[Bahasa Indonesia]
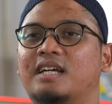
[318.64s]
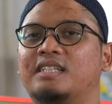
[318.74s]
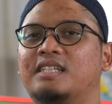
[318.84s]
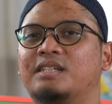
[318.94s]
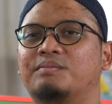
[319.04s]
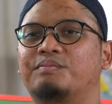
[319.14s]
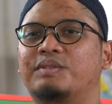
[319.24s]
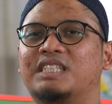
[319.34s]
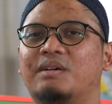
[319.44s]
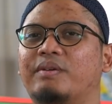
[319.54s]
ajaib
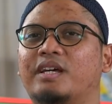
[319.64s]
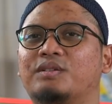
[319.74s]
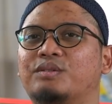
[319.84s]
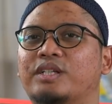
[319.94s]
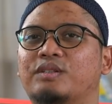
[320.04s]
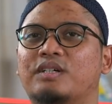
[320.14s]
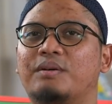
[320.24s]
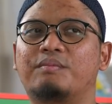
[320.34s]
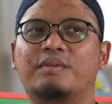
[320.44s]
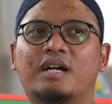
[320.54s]
pencapaian gue itu
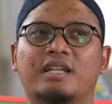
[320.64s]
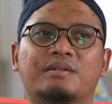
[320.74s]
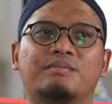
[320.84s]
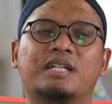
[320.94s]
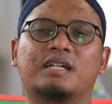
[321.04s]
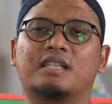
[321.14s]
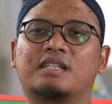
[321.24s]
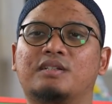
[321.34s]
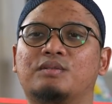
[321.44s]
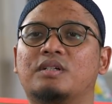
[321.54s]
nggak nggak ada yang
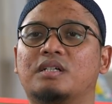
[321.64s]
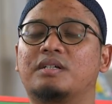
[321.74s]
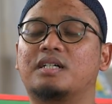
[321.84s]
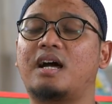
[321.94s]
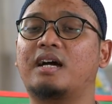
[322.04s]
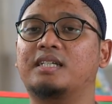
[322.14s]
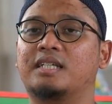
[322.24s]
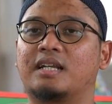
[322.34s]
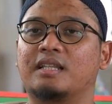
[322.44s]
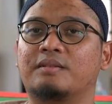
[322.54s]
menegakkan gue ke, ke
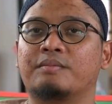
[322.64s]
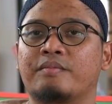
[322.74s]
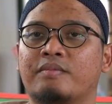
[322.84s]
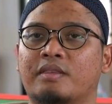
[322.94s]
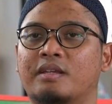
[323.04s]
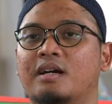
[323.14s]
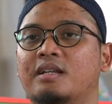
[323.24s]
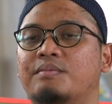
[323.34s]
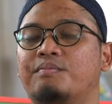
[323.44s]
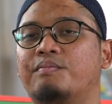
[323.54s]
akhirat nggak ada